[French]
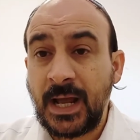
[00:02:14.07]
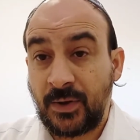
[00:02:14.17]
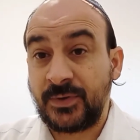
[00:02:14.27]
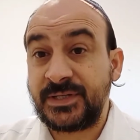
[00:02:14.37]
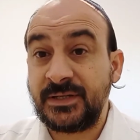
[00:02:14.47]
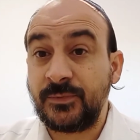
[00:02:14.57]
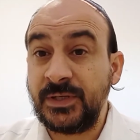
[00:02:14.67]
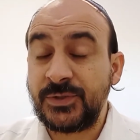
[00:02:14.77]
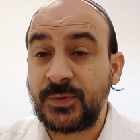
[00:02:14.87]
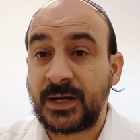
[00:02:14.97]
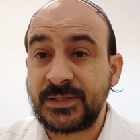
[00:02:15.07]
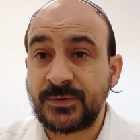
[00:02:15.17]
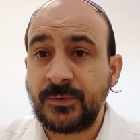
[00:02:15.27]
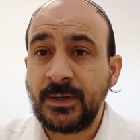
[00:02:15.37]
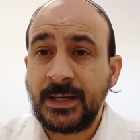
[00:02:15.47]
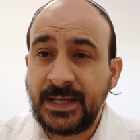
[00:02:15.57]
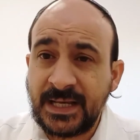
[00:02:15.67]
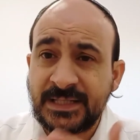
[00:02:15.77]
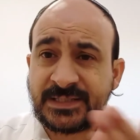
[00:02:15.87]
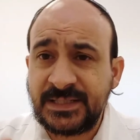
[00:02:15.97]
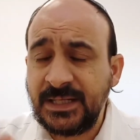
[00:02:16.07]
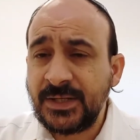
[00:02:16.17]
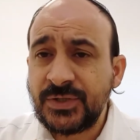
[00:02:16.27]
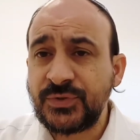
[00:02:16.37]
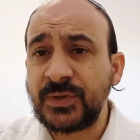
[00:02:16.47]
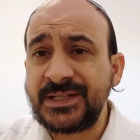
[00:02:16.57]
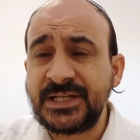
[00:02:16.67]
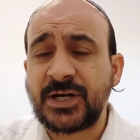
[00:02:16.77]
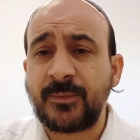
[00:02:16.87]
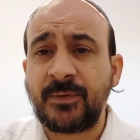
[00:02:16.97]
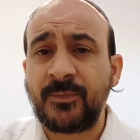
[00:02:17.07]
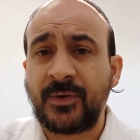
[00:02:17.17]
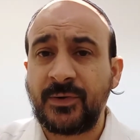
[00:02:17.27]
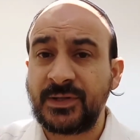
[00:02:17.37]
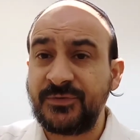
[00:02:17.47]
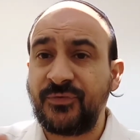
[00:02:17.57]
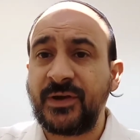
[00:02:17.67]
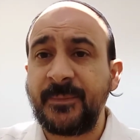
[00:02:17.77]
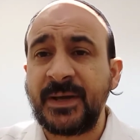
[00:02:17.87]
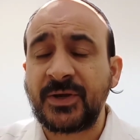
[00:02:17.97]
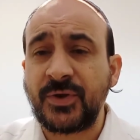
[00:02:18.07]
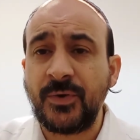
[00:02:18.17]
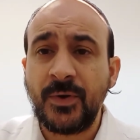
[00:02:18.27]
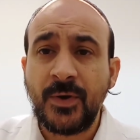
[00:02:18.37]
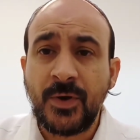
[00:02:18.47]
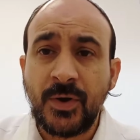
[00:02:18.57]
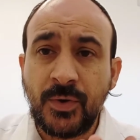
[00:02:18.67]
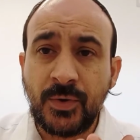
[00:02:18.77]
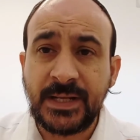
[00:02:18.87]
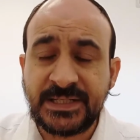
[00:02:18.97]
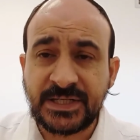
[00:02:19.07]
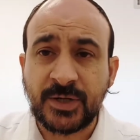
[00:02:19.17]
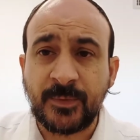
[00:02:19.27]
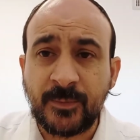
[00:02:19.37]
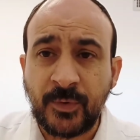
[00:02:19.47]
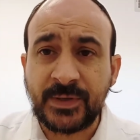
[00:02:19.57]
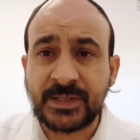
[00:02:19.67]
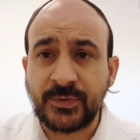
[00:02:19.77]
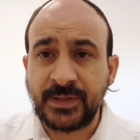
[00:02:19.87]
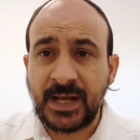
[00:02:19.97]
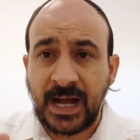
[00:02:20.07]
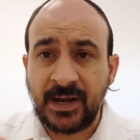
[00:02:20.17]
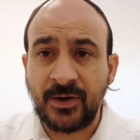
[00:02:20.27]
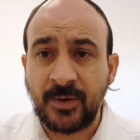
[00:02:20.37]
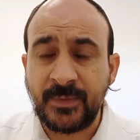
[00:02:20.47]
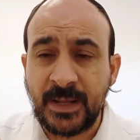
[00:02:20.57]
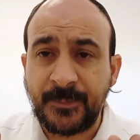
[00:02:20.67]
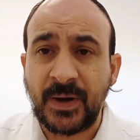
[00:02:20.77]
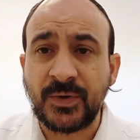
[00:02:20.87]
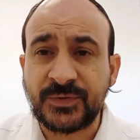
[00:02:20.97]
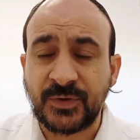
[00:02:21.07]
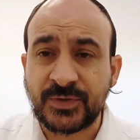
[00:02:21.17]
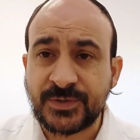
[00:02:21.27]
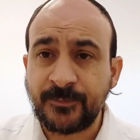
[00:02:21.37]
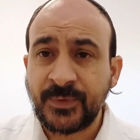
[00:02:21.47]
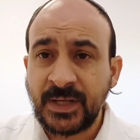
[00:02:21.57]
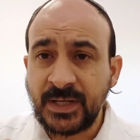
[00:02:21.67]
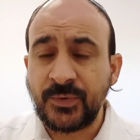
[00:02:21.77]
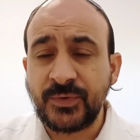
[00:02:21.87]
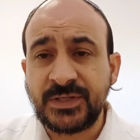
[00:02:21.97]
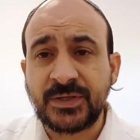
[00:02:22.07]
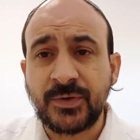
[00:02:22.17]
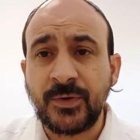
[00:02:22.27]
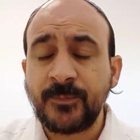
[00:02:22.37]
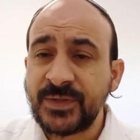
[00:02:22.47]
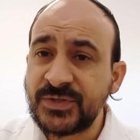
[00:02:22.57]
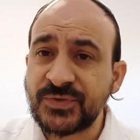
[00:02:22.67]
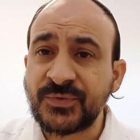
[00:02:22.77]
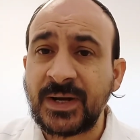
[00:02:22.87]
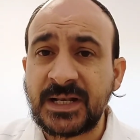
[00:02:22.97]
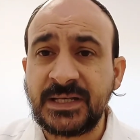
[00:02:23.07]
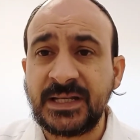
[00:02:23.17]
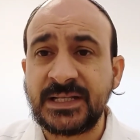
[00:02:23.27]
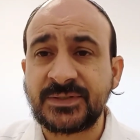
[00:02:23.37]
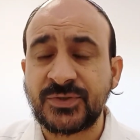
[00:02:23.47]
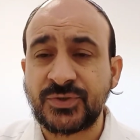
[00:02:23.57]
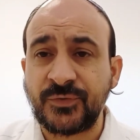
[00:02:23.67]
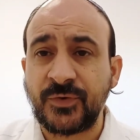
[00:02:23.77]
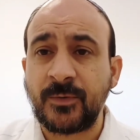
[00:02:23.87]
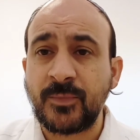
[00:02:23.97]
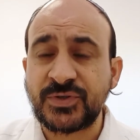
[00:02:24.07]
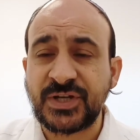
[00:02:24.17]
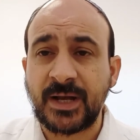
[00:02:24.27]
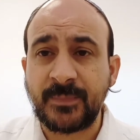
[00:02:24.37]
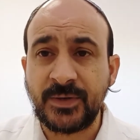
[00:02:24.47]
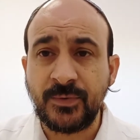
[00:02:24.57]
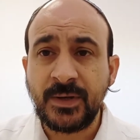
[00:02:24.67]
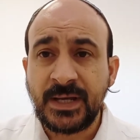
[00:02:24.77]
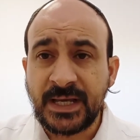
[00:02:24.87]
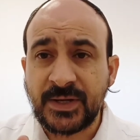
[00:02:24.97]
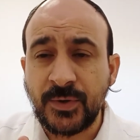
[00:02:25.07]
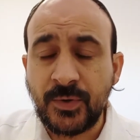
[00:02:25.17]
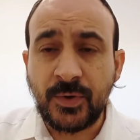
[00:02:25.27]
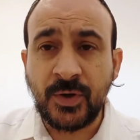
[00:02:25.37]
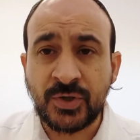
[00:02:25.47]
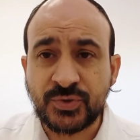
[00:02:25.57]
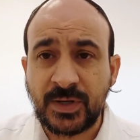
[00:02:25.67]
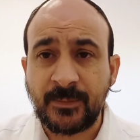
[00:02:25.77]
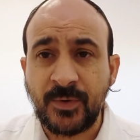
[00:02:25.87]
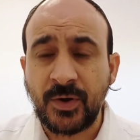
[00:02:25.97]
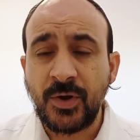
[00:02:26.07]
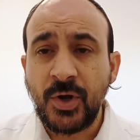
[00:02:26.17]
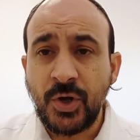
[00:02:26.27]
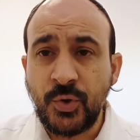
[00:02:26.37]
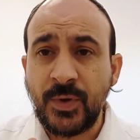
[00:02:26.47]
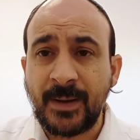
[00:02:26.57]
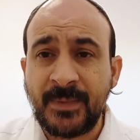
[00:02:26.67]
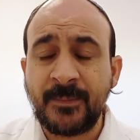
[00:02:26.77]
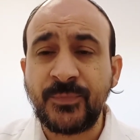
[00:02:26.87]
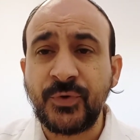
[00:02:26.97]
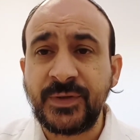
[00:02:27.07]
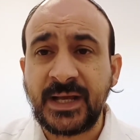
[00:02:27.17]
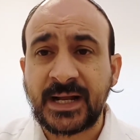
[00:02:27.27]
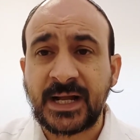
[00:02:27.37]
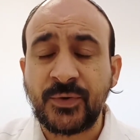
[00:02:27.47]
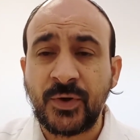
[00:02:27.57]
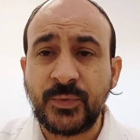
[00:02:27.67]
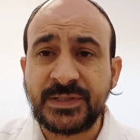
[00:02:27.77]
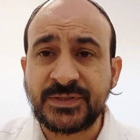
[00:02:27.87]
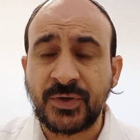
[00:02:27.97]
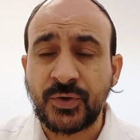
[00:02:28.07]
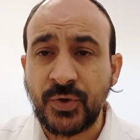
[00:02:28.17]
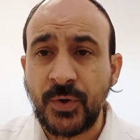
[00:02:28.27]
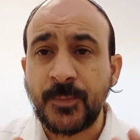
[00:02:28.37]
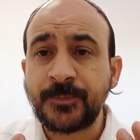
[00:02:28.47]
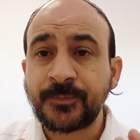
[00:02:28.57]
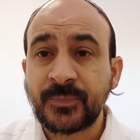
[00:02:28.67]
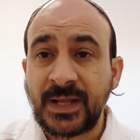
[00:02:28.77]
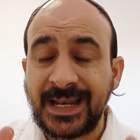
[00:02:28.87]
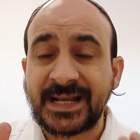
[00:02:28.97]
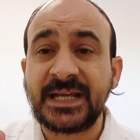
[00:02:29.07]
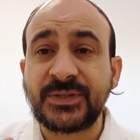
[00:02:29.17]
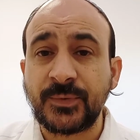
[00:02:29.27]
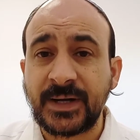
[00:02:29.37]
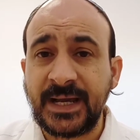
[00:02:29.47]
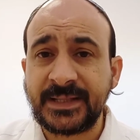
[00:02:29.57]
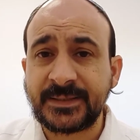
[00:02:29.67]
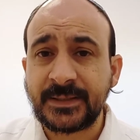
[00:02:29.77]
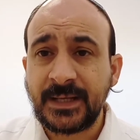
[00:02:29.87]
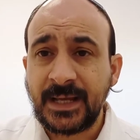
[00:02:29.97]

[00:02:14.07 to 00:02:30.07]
Alors il dit oui, tu as raison. Et ainsi sur les dix commandements. Alors il dit vous voyez bien que les dix commandements ont été donnés à l'homme et pas aux anges et on nous dit qu'ils se sont inclinés les anges devant Moshe Rabbeinu et que l'ange de la mort lui a même donné un cadeau en lui disant que la Ketoret,